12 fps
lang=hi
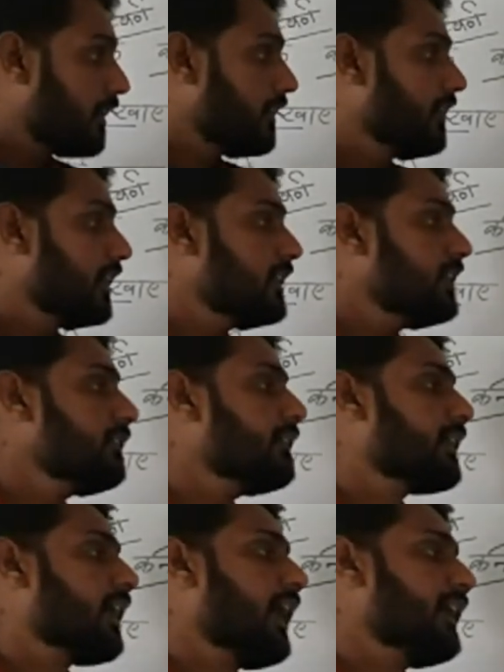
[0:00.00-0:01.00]
नहीं
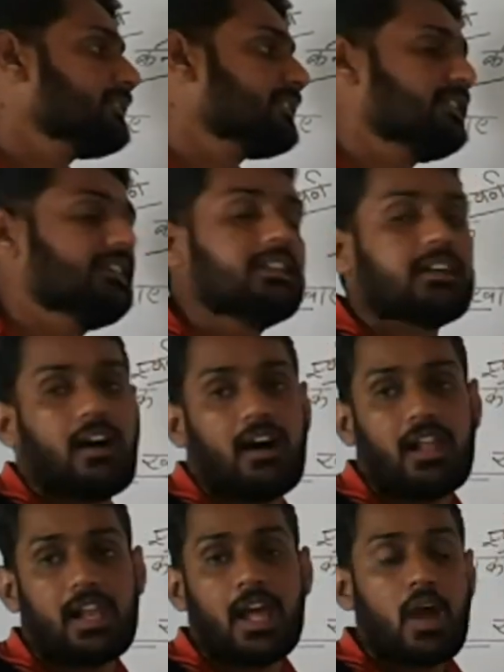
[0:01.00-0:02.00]
विकास ही
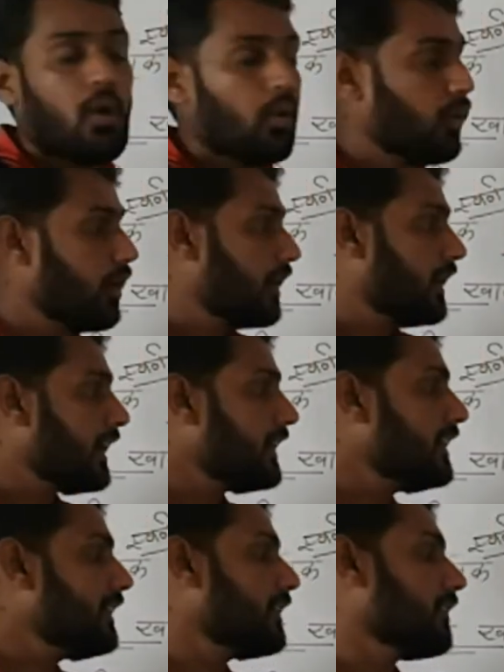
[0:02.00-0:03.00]
काल और न
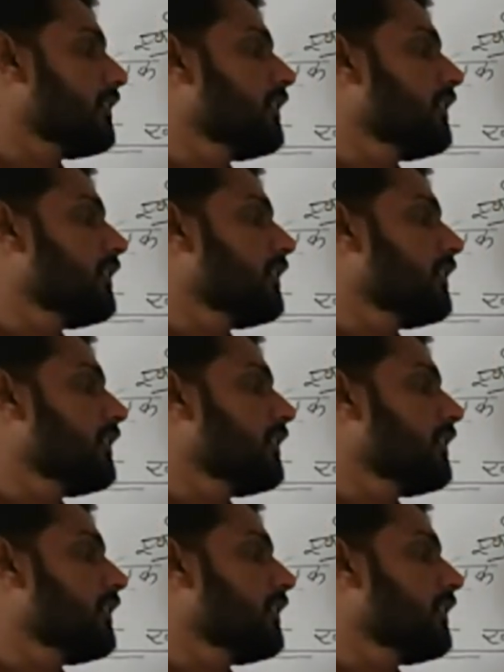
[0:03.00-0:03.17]
ही